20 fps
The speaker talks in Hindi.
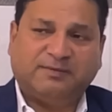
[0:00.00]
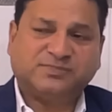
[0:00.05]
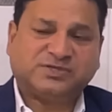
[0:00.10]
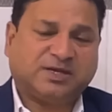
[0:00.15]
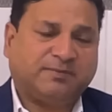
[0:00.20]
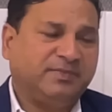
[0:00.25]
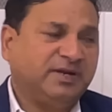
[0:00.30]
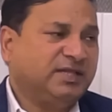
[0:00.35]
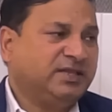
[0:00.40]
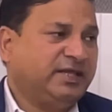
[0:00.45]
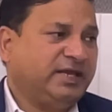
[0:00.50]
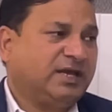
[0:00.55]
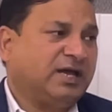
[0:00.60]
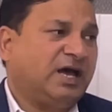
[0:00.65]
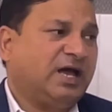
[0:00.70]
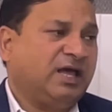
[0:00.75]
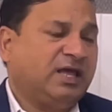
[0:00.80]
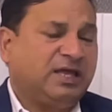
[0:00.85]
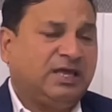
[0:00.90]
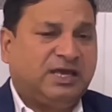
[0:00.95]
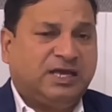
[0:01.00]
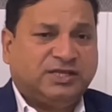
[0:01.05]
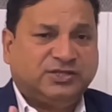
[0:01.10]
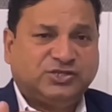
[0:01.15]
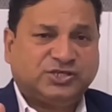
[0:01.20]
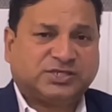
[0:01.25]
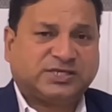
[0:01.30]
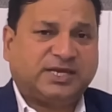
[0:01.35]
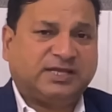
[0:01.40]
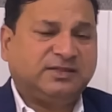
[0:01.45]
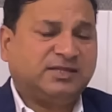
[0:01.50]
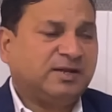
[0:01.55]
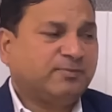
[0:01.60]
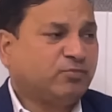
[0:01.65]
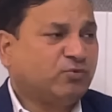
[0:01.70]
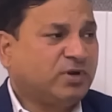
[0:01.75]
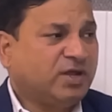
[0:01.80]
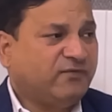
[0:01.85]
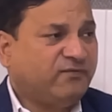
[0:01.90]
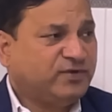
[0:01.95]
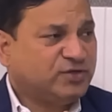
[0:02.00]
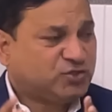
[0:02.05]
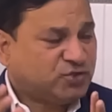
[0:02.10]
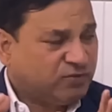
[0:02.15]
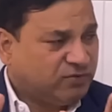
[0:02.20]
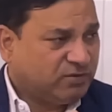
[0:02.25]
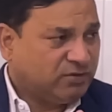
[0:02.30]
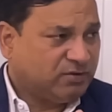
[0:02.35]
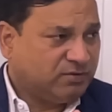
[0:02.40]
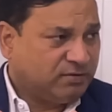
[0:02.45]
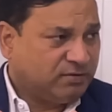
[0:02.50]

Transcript: हम सब ने देखा जिसके अंदर पूरे विश्व